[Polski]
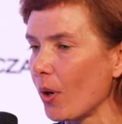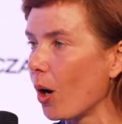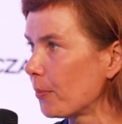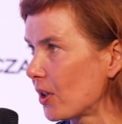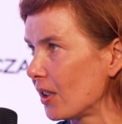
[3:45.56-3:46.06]

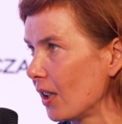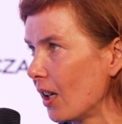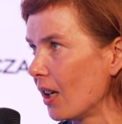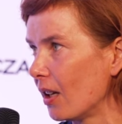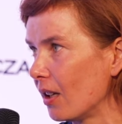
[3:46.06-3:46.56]

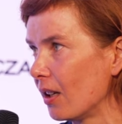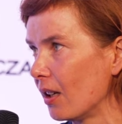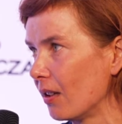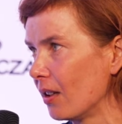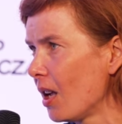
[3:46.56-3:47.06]
opcję
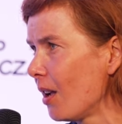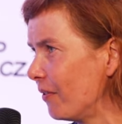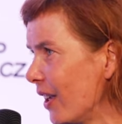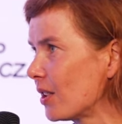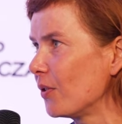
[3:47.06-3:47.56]

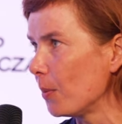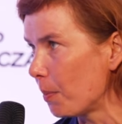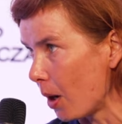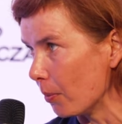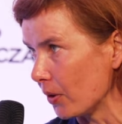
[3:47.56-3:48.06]
wezwij
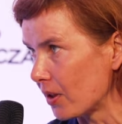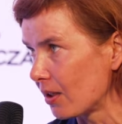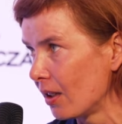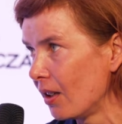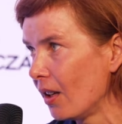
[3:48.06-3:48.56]

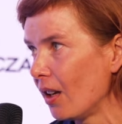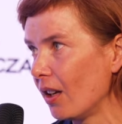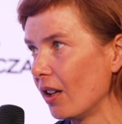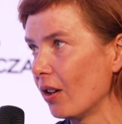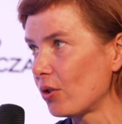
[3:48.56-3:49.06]
pomoc.
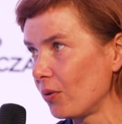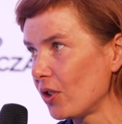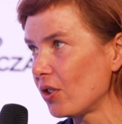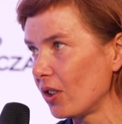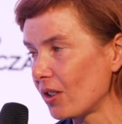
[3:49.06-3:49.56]
E,
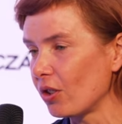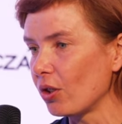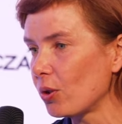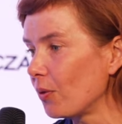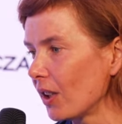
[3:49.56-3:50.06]
oczywiście jest
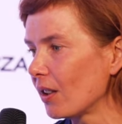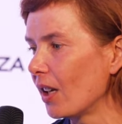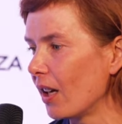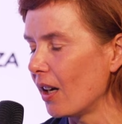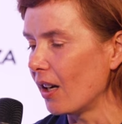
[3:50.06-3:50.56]
to
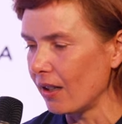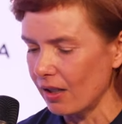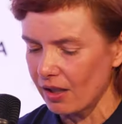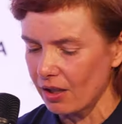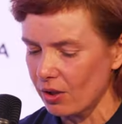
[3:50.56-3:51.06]
świetna,
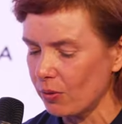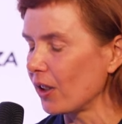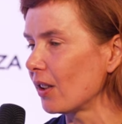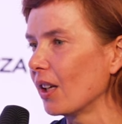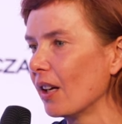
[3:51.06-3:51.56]
e,
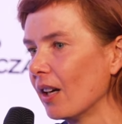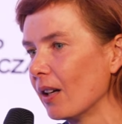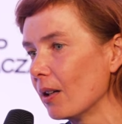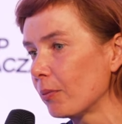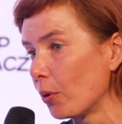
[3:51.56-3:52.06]

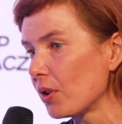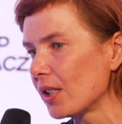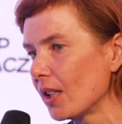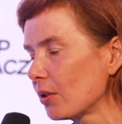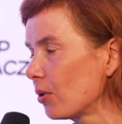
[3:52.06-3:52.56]
świetna
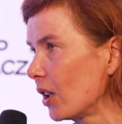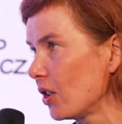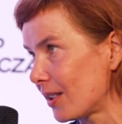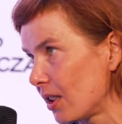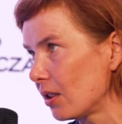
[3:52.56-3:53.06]
funkcja, która
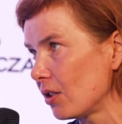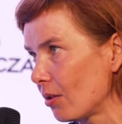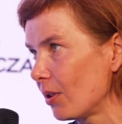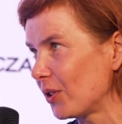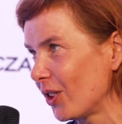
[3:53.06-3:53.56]
niestety
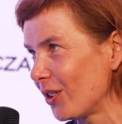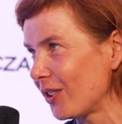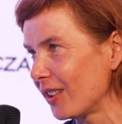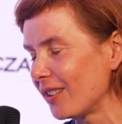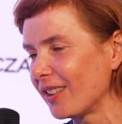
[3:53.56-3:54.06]
działa wtedy,
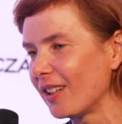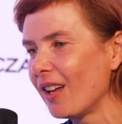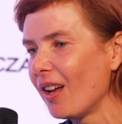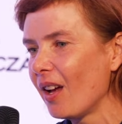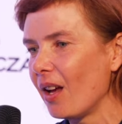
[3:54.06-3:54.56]
kiedy
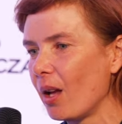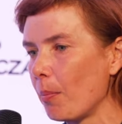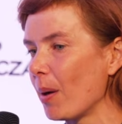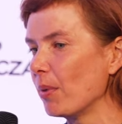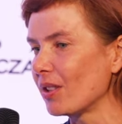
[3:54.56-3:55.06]
e,
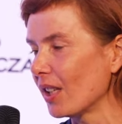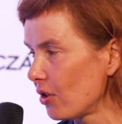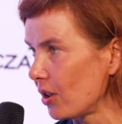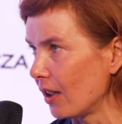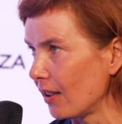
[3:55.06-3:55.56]
mamy
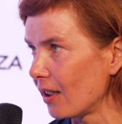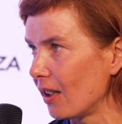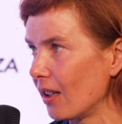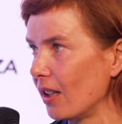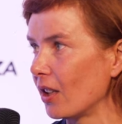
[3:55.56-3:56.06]
zasięg,
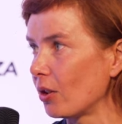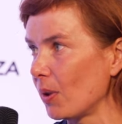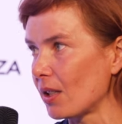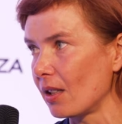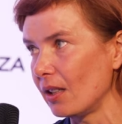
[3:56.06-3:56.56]

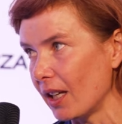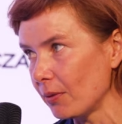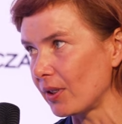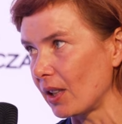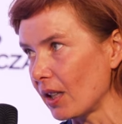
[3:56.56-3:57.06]
natomiast
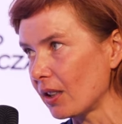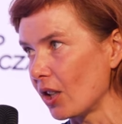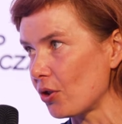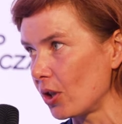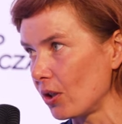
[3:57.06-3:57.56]
live track
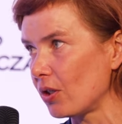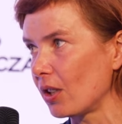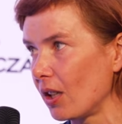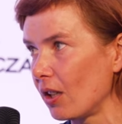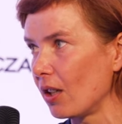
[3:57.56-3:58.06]
na
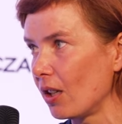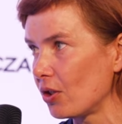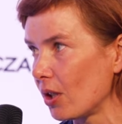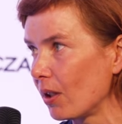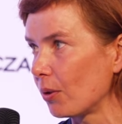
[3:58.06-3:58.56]
szczęście
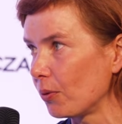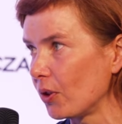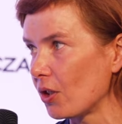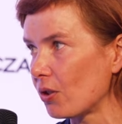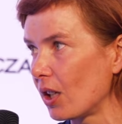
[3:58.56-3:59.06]
działa
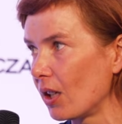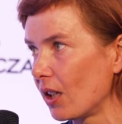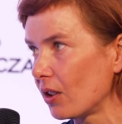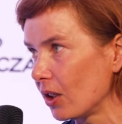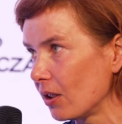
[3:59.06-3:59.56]
również,
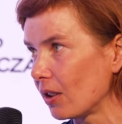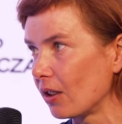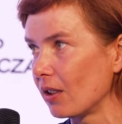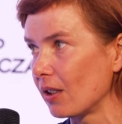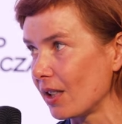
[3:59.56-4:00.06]
kiedy ten
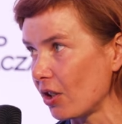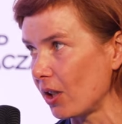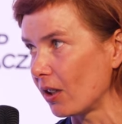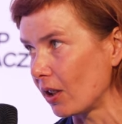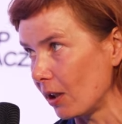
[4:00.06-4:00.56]
zasięg